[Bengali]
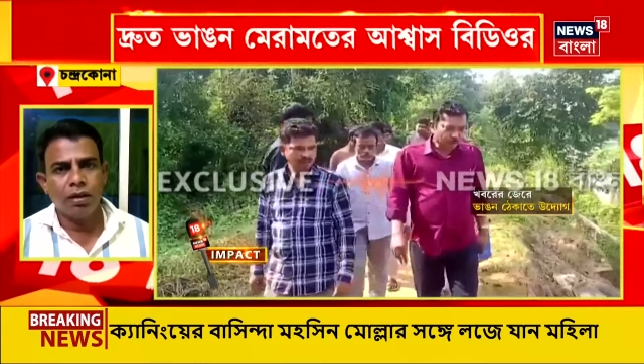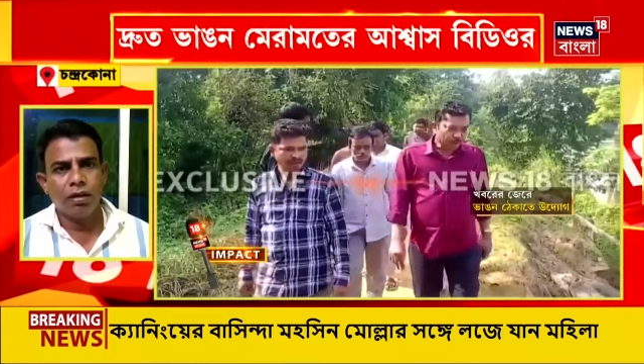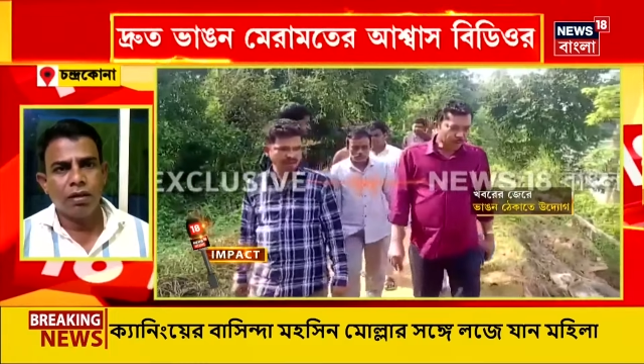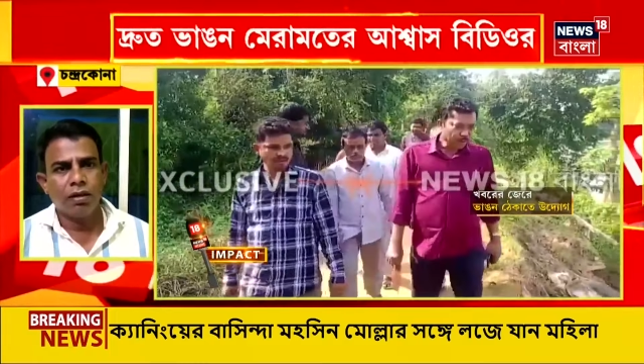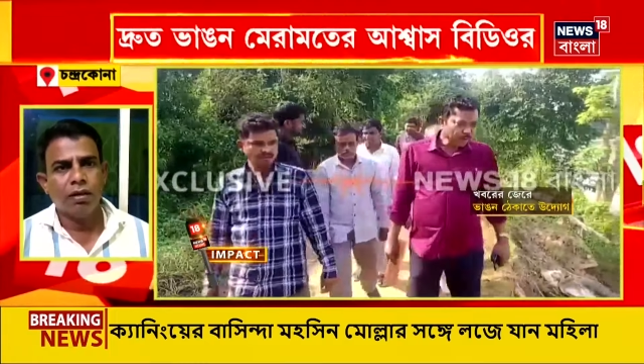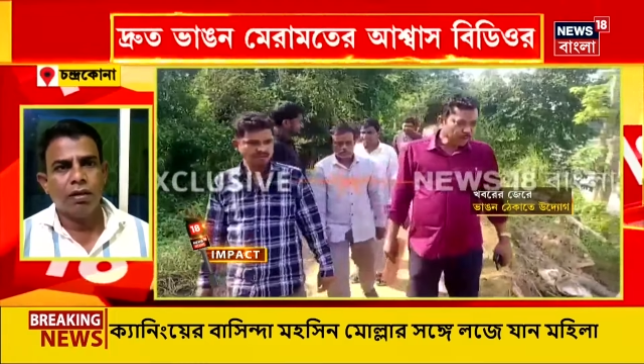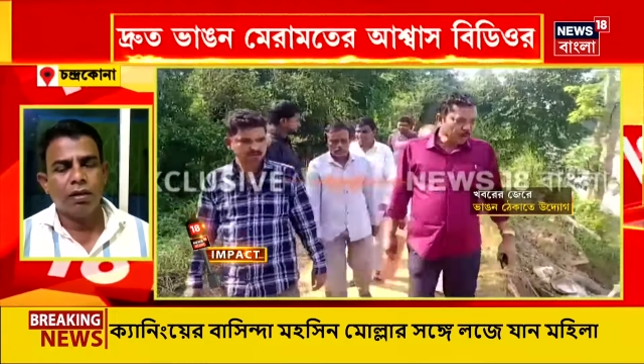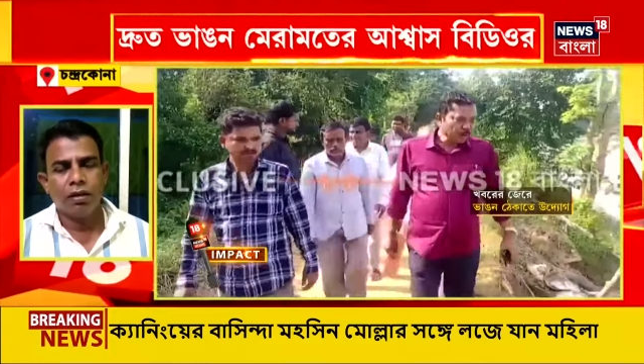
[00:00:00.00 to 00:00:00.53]
বলে
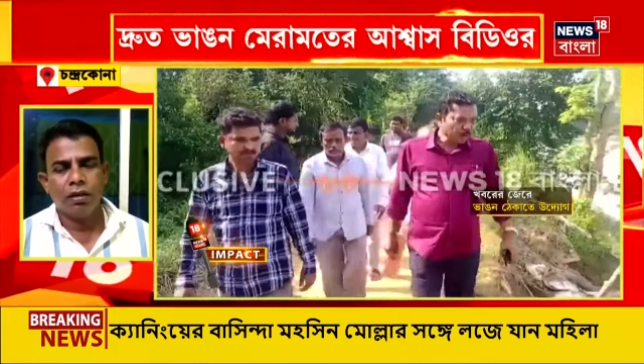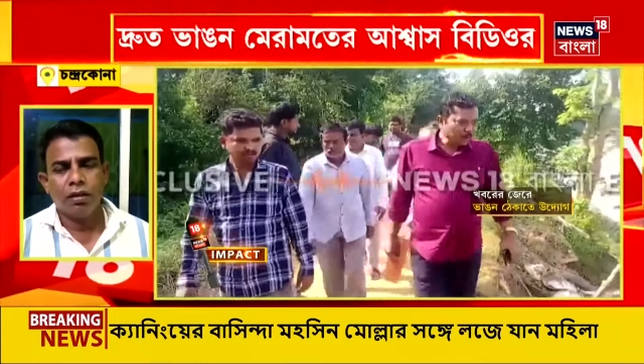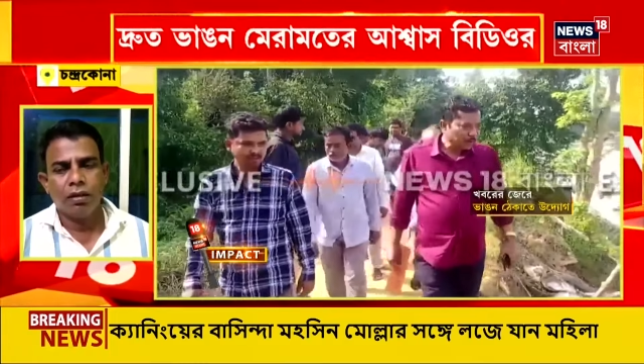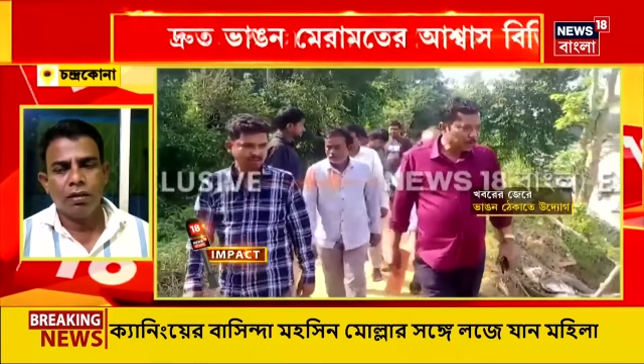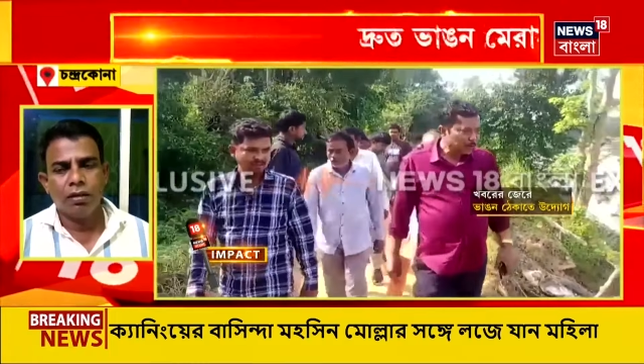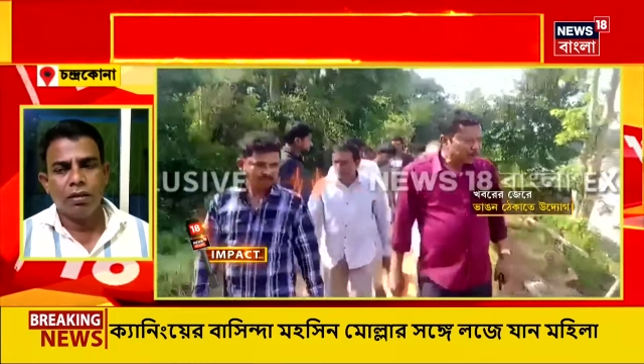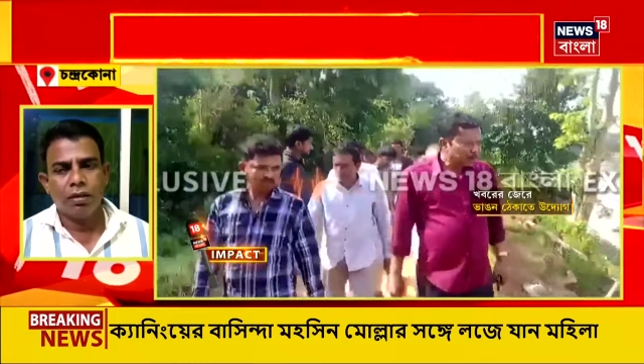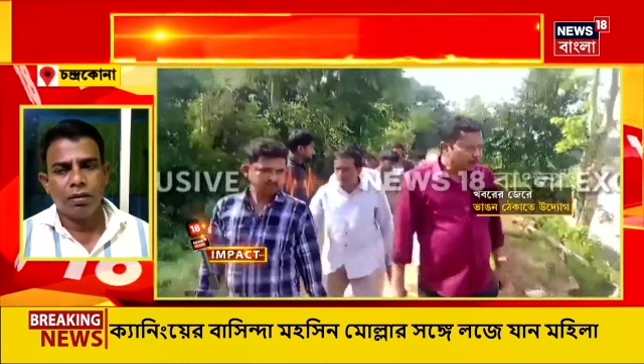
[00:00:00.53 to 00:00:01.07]

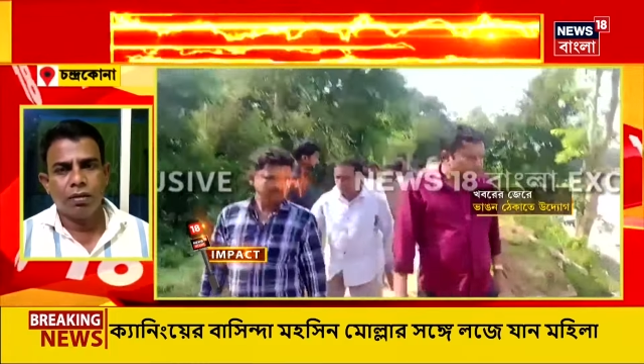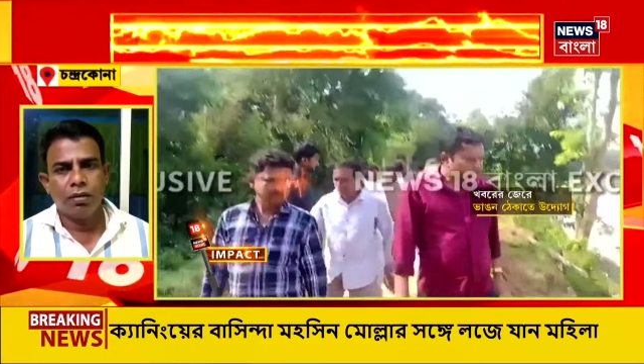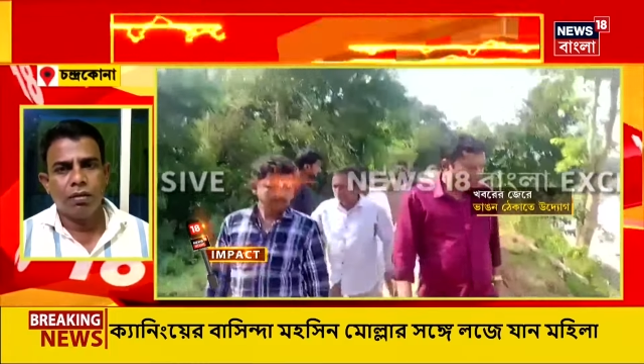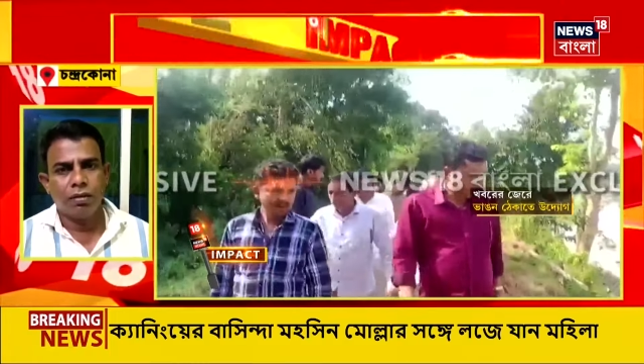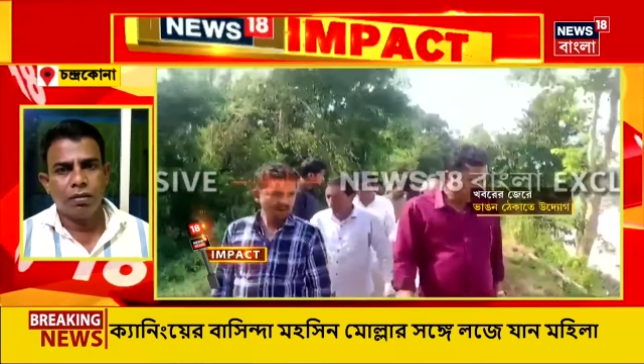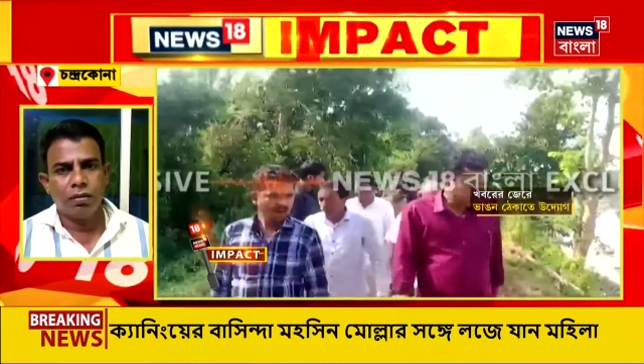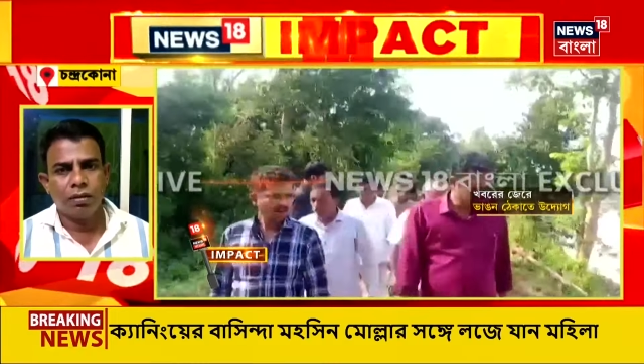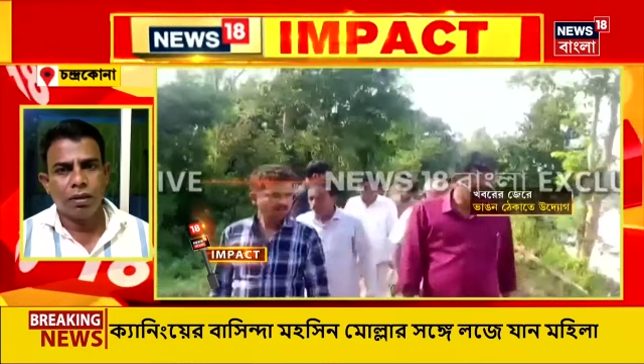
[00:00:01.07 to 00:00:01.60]
যত
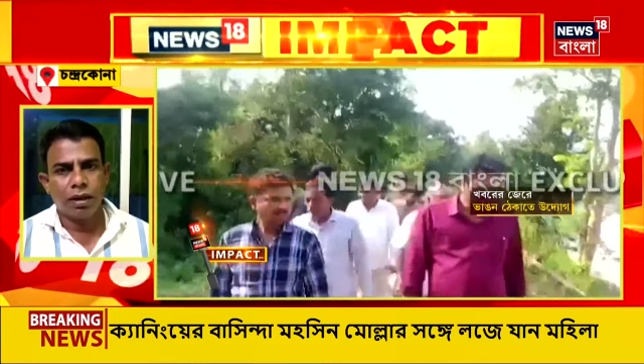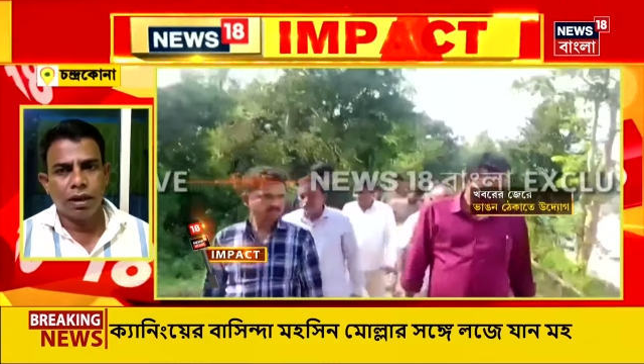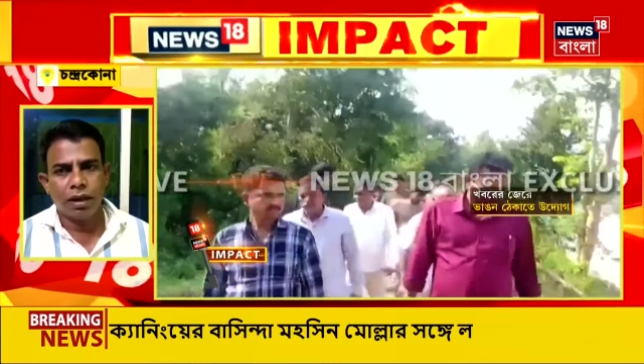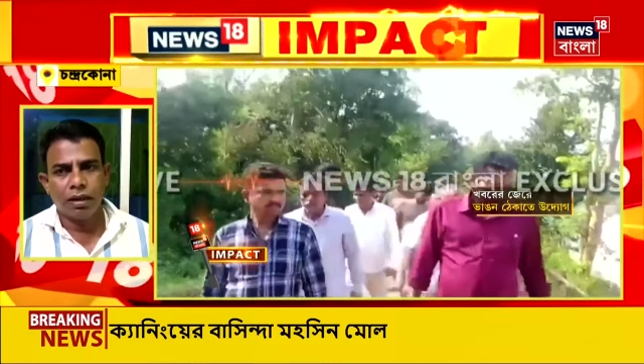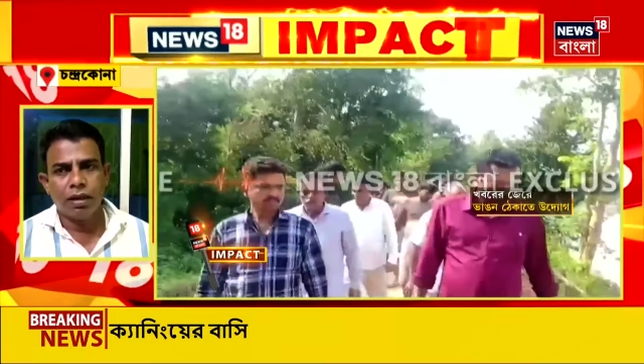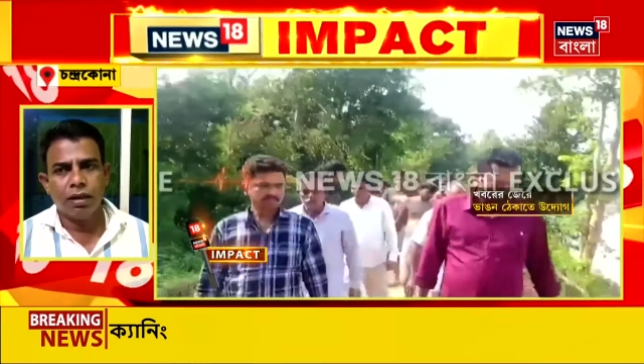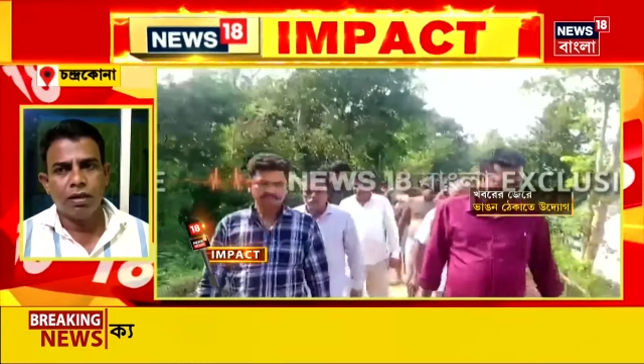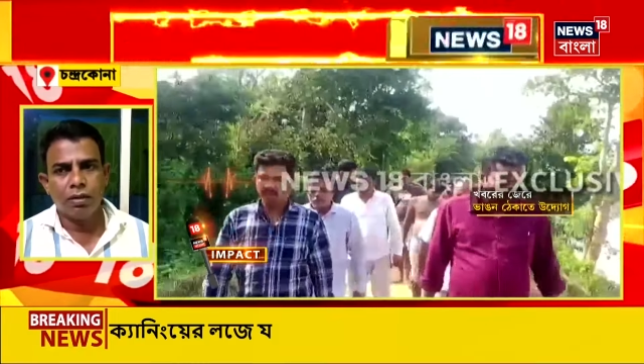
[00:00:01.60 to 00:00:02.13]

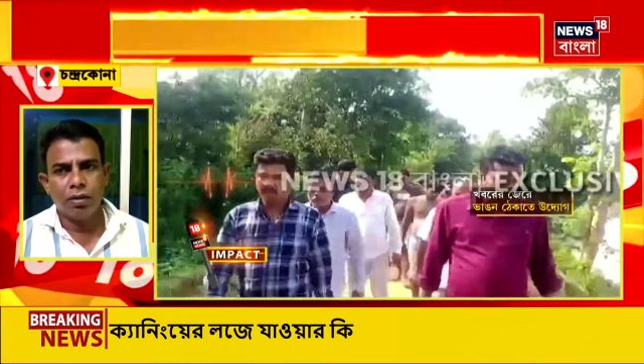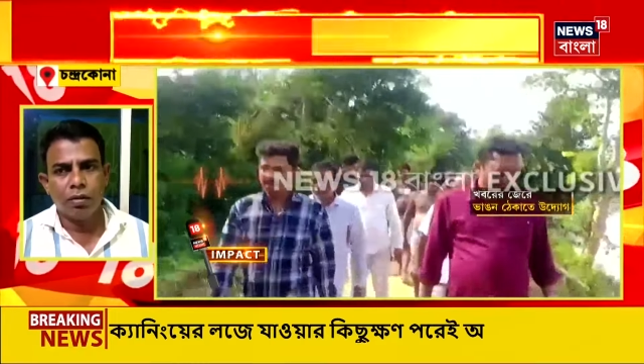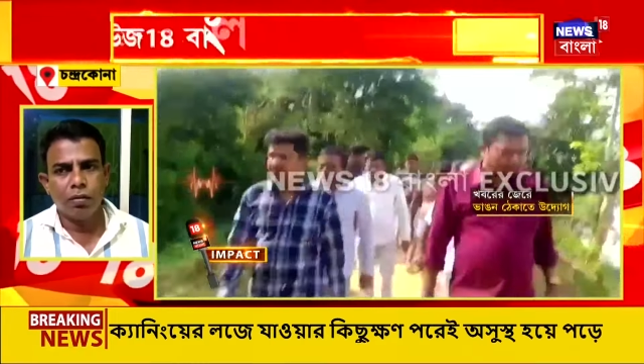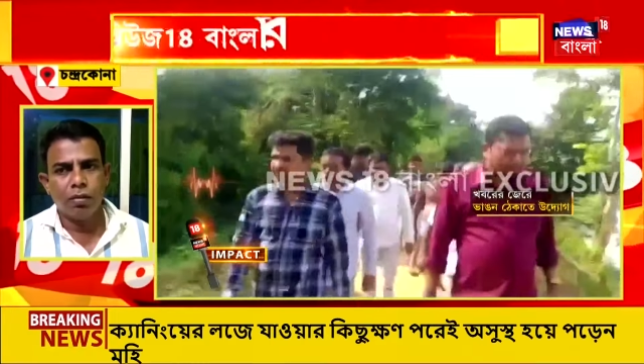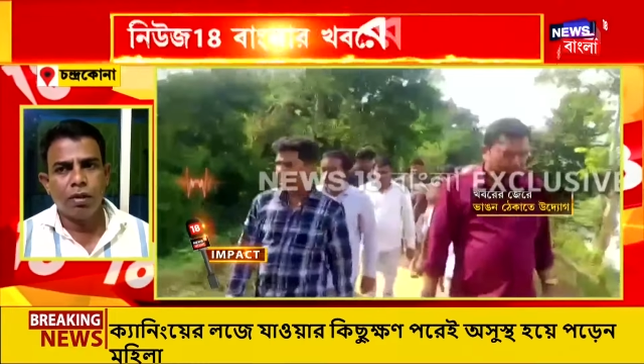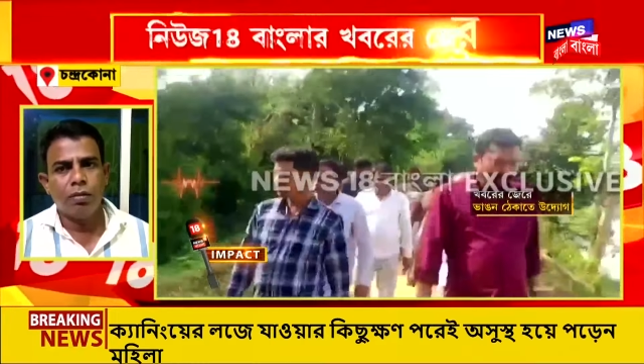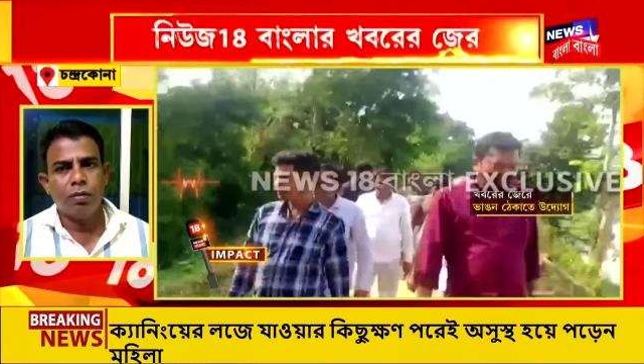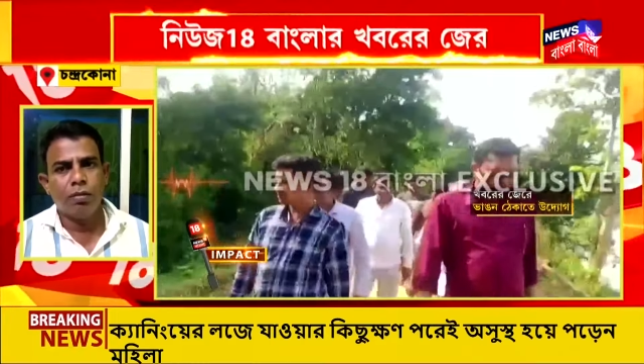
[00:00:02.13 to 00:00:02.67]
তাড়াতাড়ি
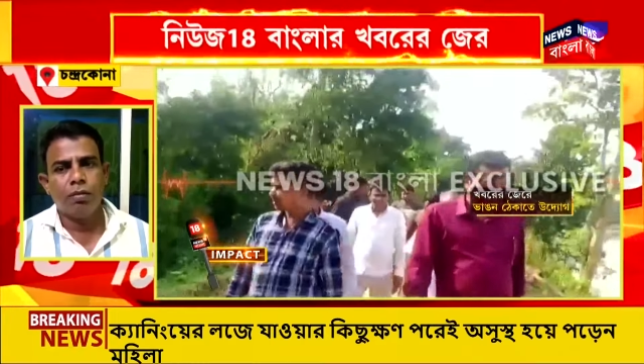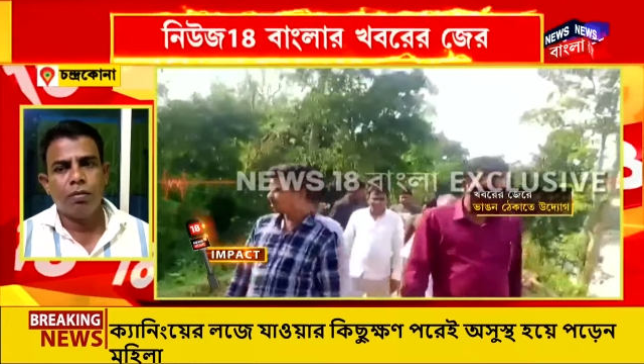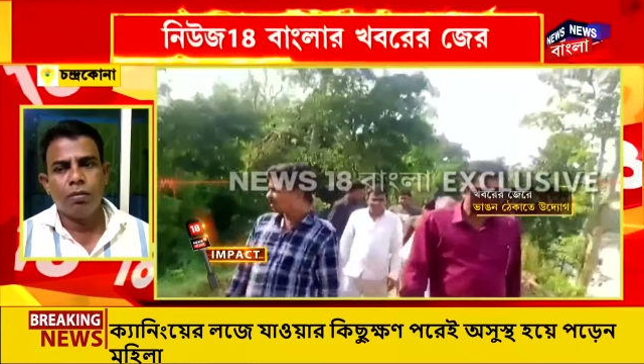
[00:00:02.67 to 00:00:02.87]
সম্ভব